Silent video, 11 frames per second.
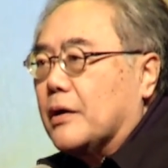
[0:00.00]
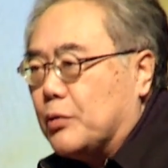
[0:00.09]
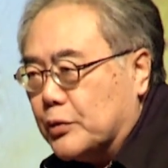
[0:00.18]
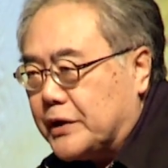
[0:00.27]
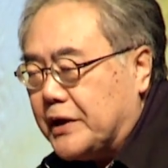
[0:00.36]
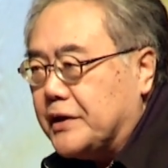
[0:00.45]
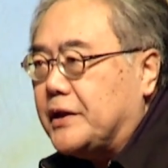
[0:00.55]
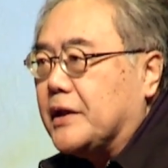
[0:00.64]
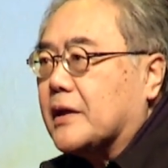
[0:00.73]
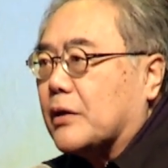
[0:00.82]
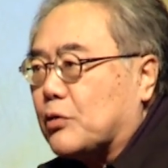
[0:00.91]
护心
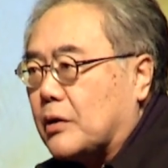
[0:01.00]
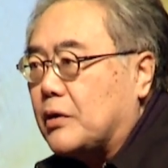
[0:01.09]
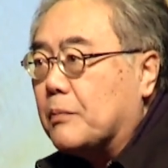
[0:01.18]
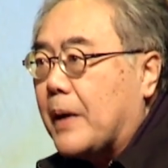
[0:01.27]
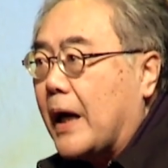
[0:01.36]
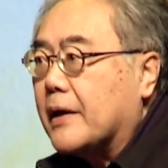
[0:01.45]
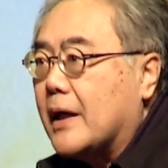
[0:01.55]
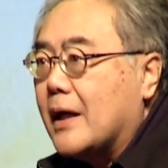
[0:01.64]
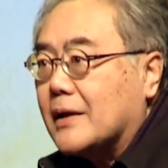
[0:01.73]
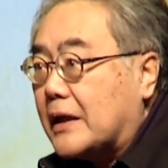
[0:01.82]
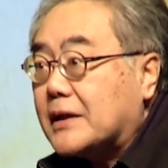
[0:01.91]
镜啊、盾牌，
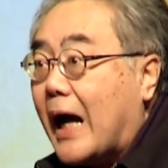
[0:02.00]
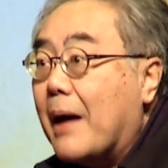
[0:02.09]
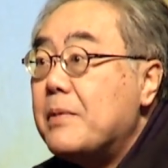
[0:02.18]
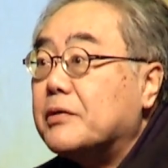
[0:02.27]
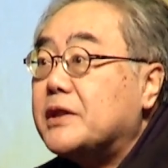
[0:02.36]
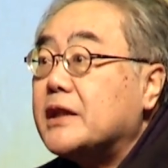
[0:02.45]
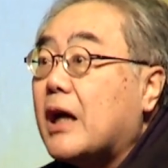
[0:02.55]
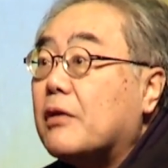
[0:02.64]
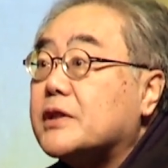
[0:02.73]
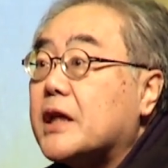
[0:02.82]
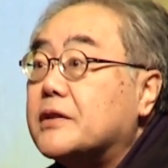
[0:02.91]
但是还没有进到
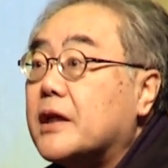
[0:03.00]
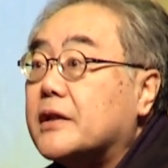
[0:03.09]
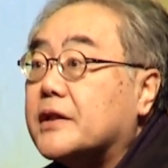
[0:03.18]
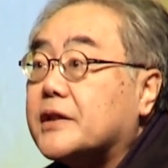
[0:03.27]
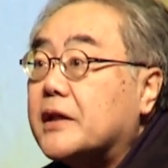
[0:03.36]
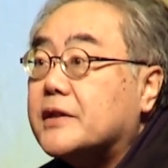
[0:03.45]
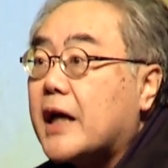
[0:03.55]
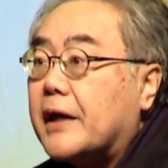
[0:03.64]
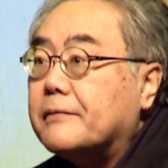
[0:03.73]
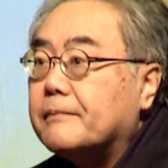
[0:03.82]
真正的征战，